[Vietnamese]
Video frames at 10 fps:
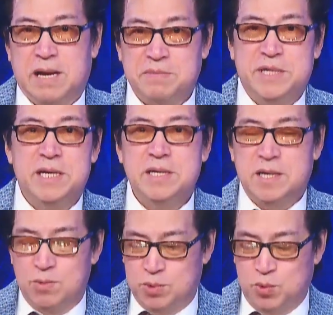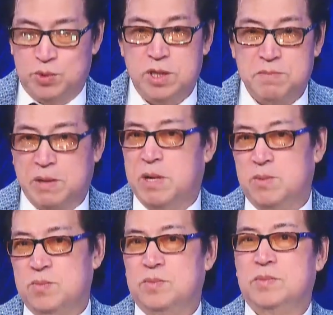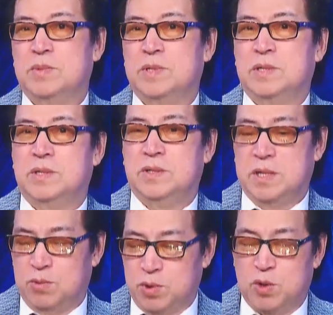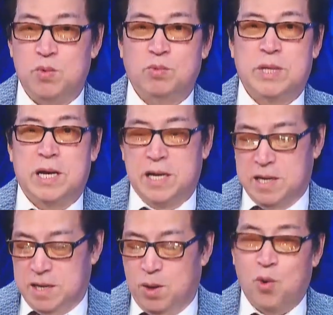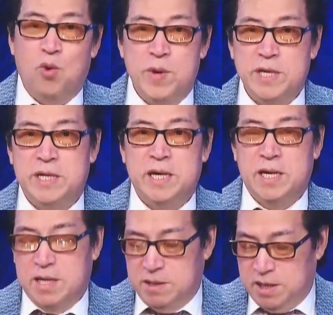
tham chiến không chủ trương bạo động cho nên cuối cùng chúng ta hù bên kia